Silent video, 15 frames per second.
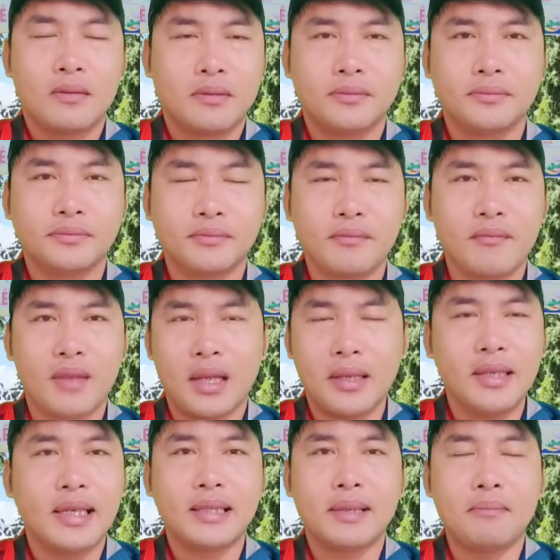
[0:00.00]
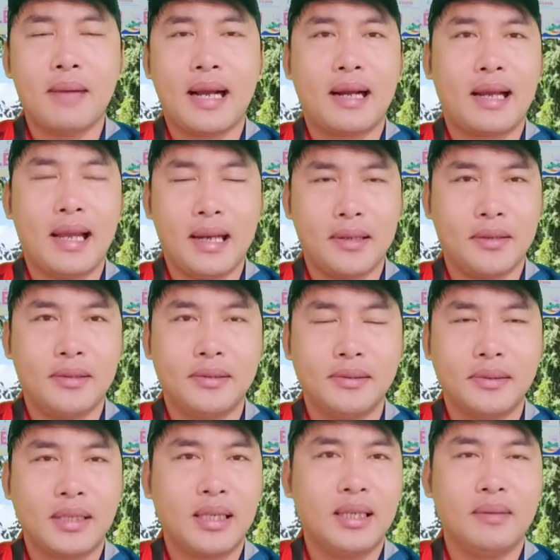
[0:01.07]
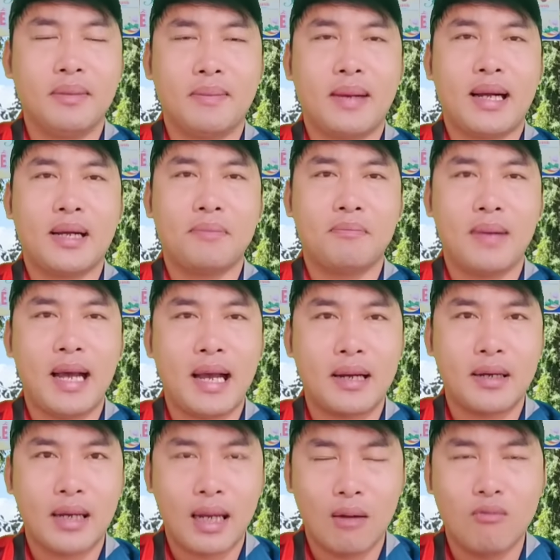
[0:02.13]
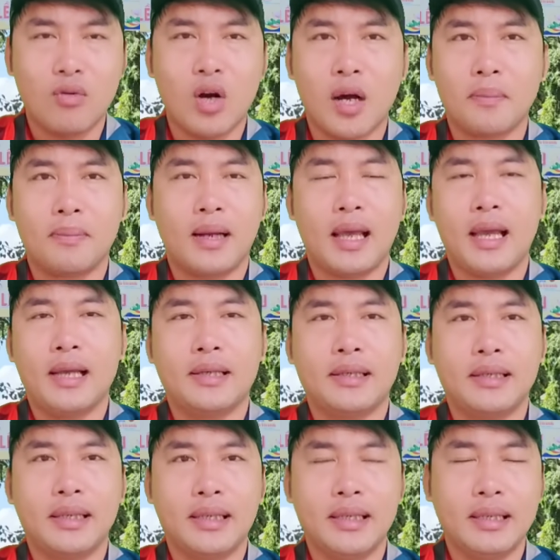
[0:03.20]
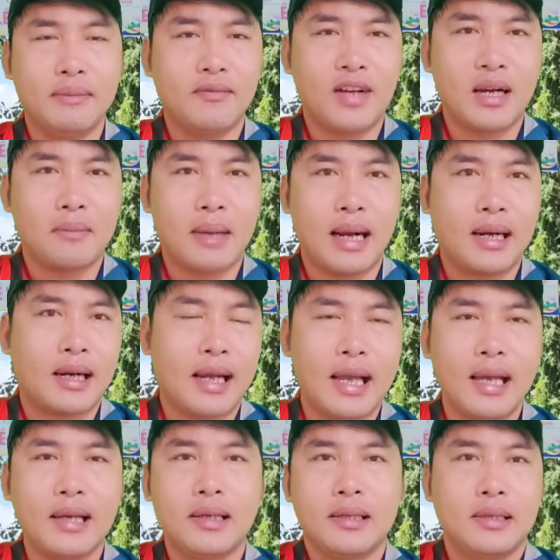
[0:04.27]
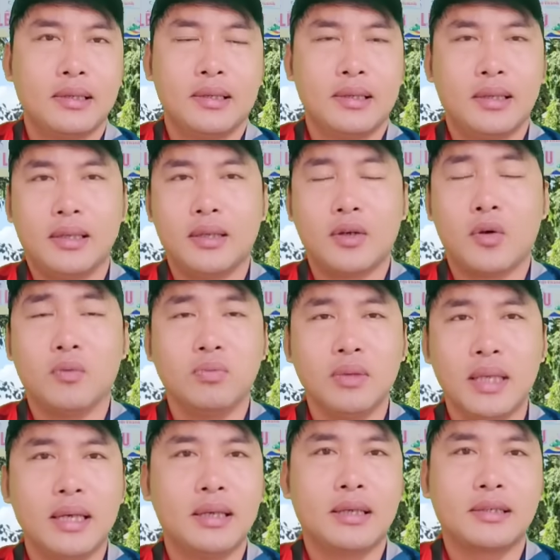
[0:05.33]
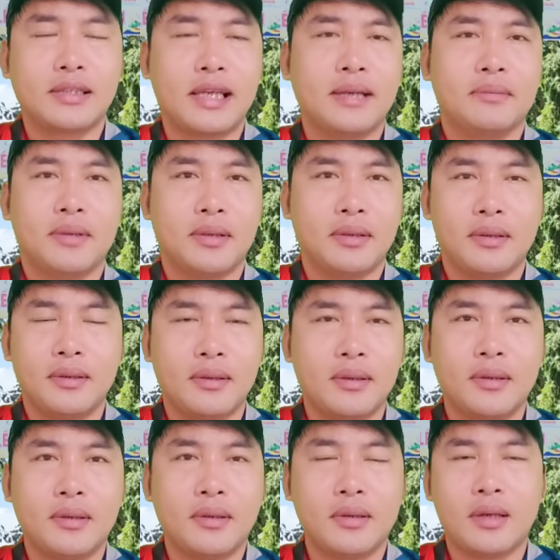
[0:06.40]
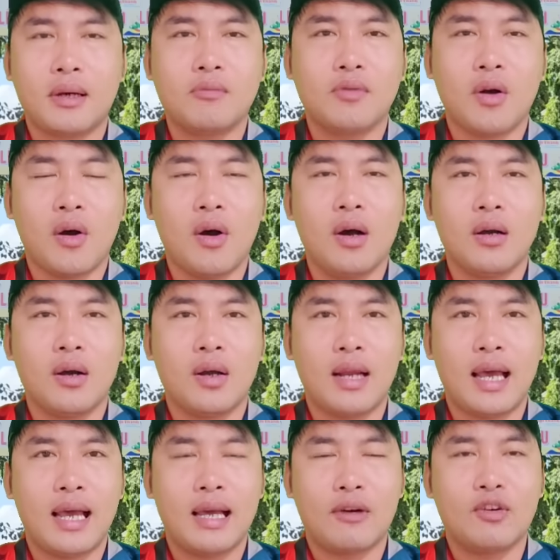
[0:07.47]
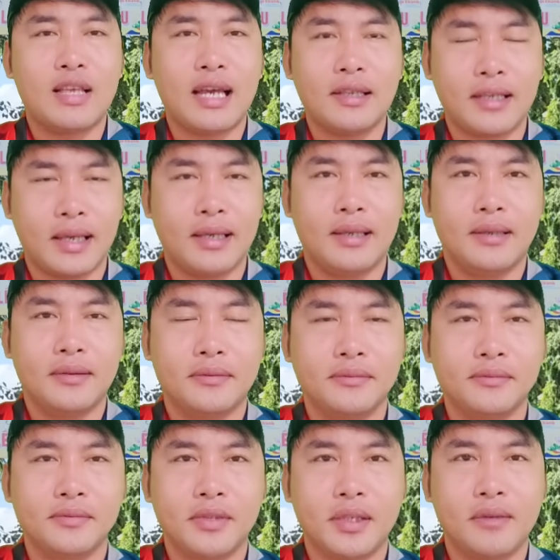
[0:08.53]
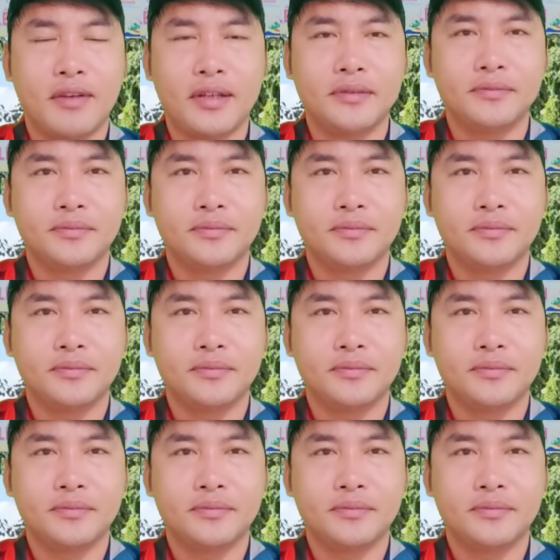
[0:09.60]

ừ, những cái tấm bằng khác thôi khi mà bằng cấp 3 nó không có hợp lệ thì những cái văn bằng khác à, cũng như là xem nó nó, nó không có gọi là có giá trị ừ, thưa quý vị